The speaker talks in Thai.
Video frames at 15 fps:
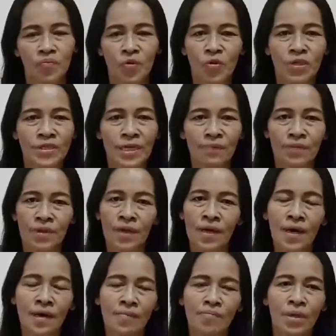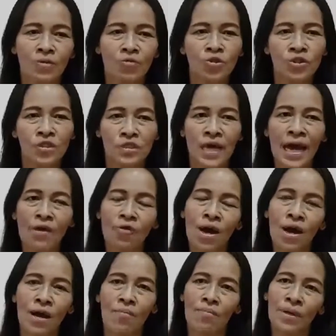โทรศัพท์อย่างเงี้ยค่ะ มันรู้สึกได้
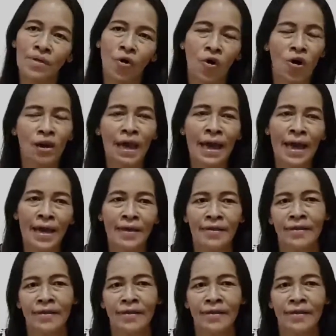ว่ามันอ่อนล้า